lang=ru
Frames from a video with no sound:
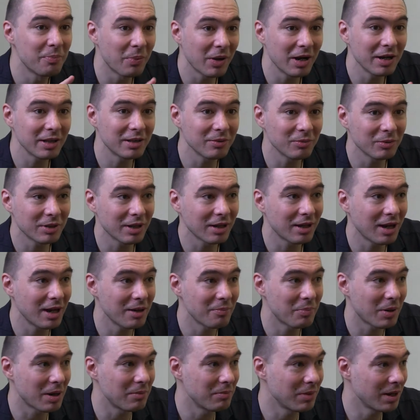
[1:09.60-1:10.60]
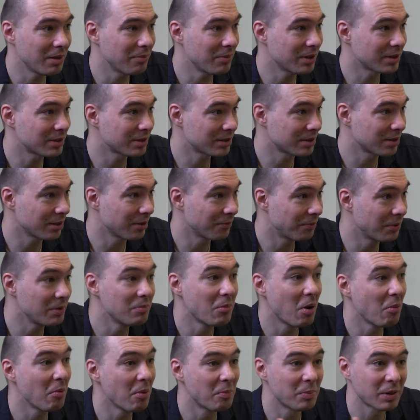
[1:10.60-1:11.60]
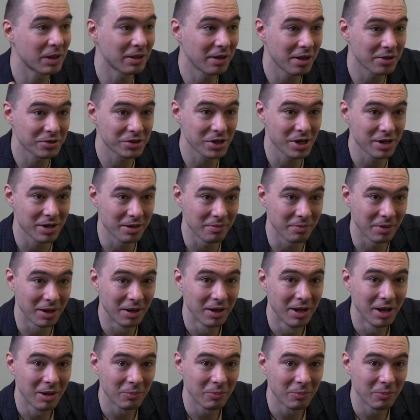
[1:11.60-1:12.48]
поэтому такая проблема с э, фильмами-продолжениями.